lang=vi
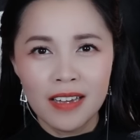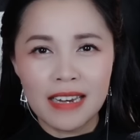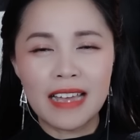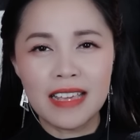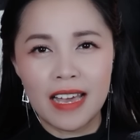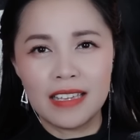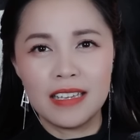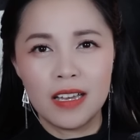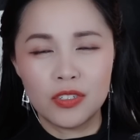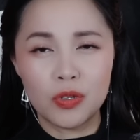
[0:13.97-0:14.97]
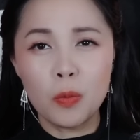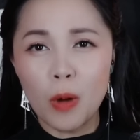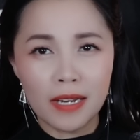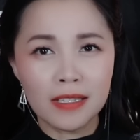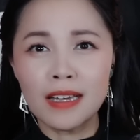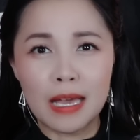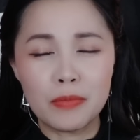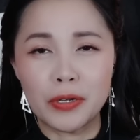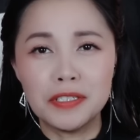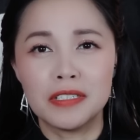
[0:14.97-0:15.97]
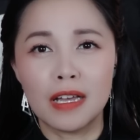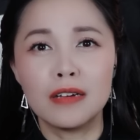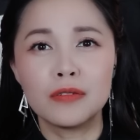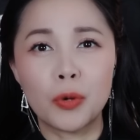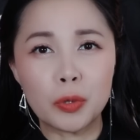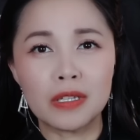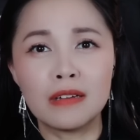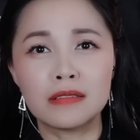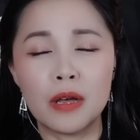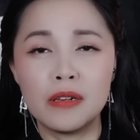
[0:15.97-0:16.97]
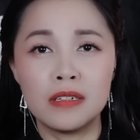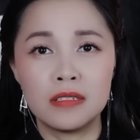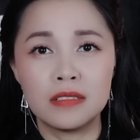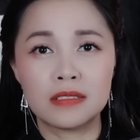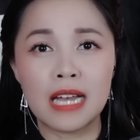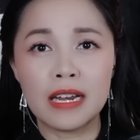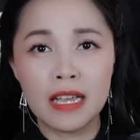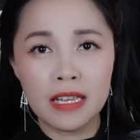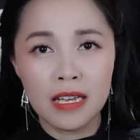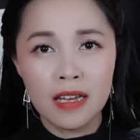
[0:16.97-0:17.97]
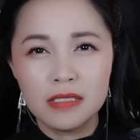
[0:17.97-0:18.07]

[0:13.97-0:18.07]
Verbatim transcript: đã dạy xung quanh tất cả mọi người thân của Tân đều lần lượt ra đi.